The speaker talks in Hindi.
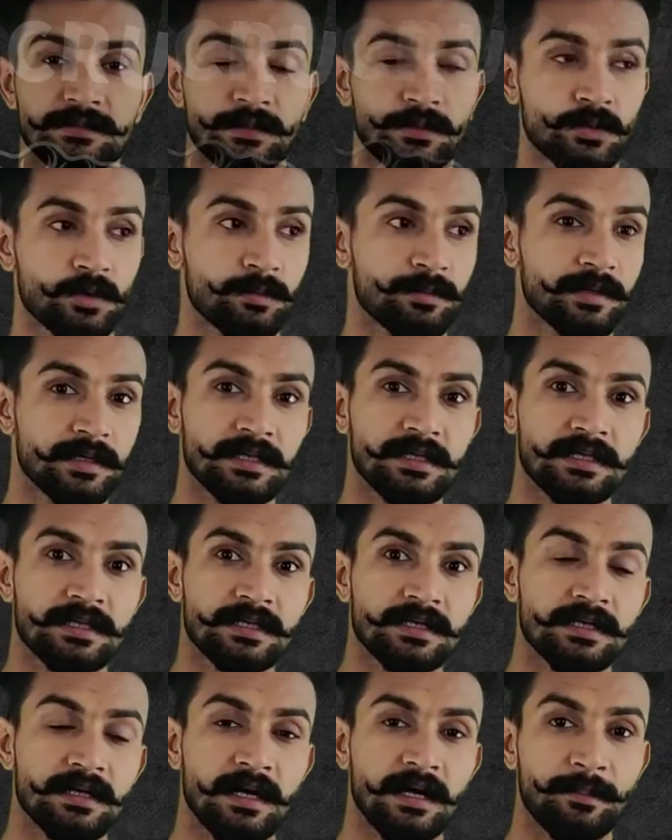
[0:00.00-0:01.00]
आज का टॉपिक
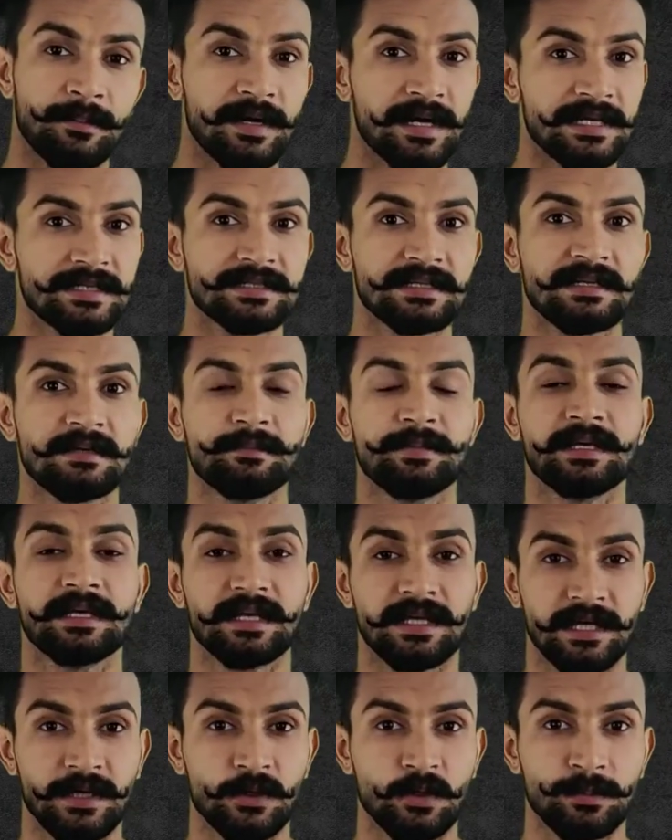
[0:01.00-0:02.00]
हमारे चैनल पे
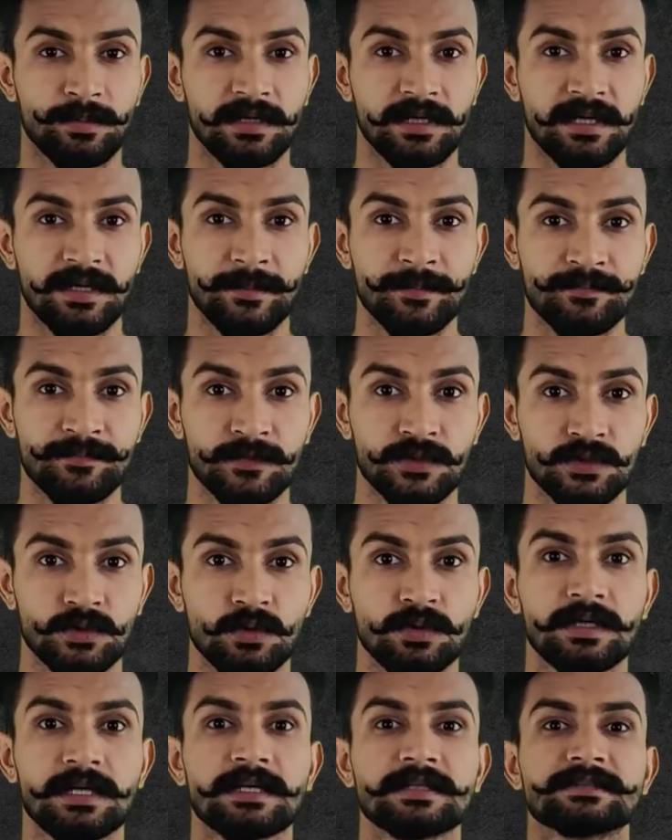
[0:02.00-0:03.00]
नया टॉपिक है
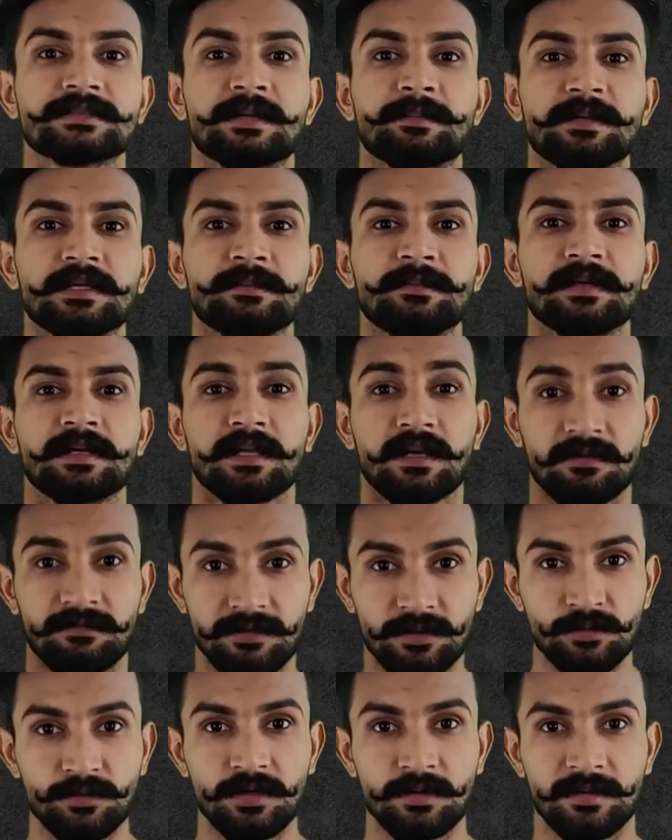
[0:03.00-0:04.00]
जो कि एक सप्लीमेंट
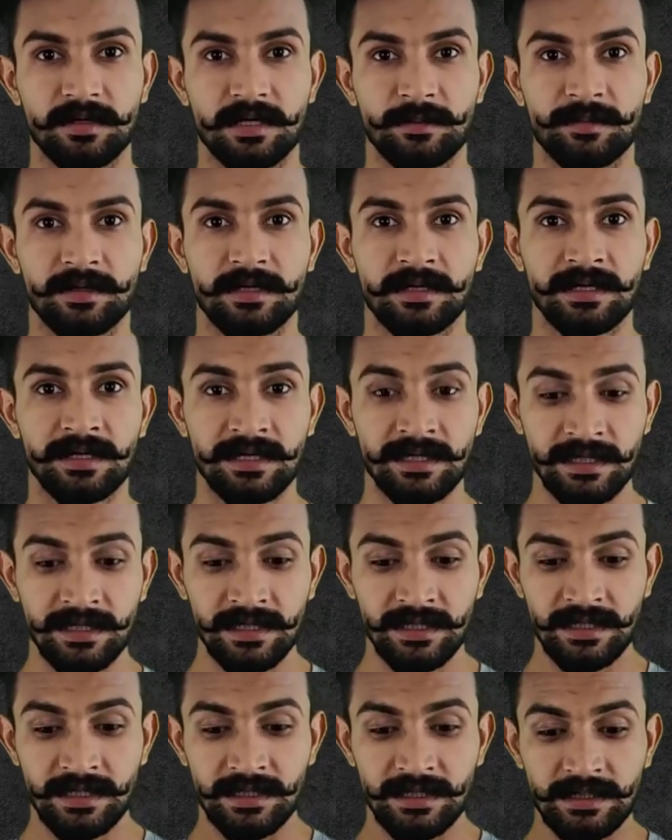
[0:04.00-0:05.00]
रिव्यू के बारे में
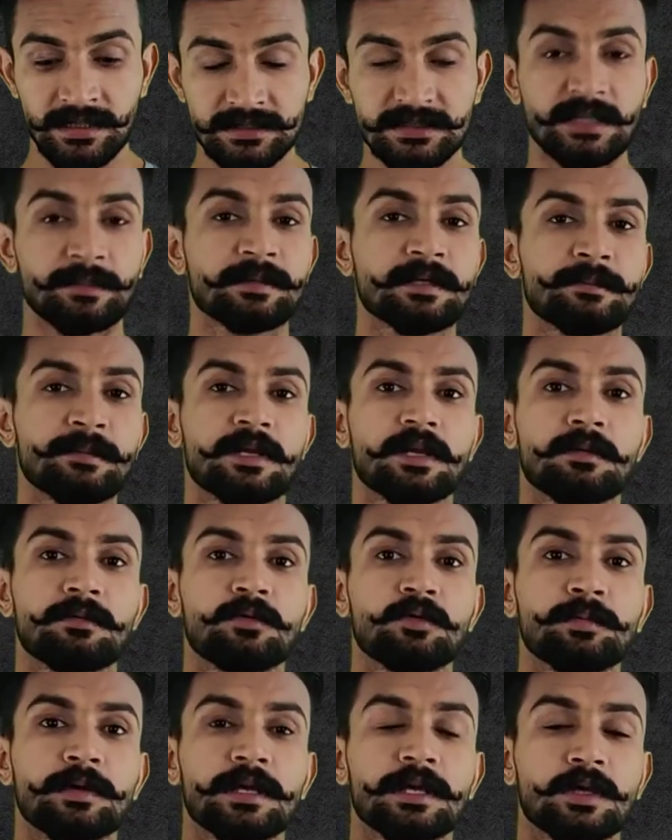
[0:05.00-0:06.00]
सप्लीमेंट
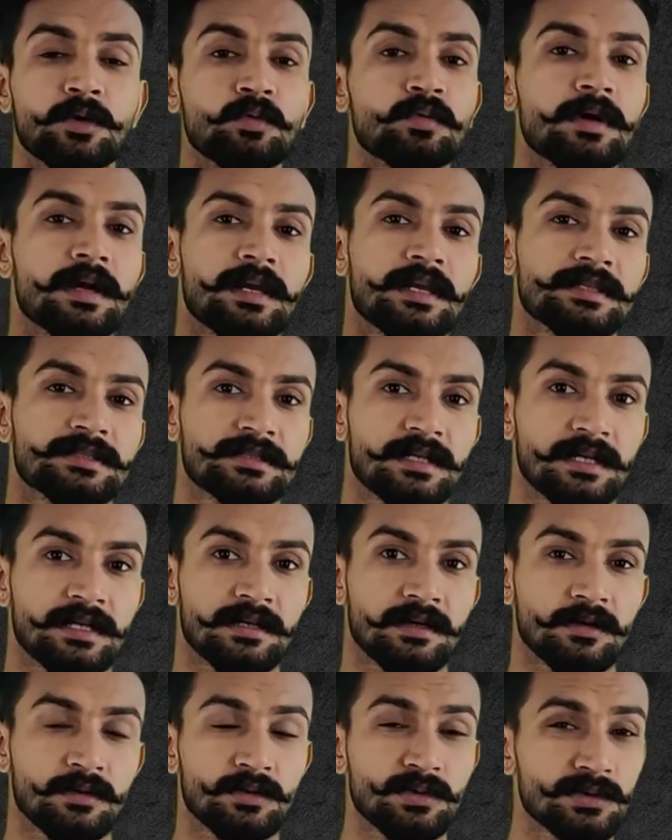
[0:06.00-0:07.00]
रिव्यू में क्यों करना
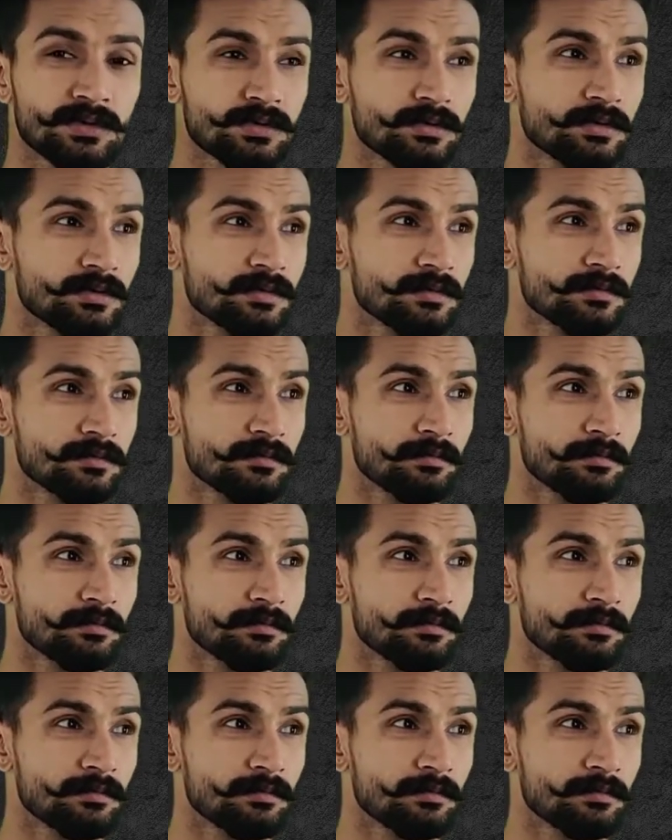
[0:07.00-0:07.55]
स्टार्ट करूँ दोस्तों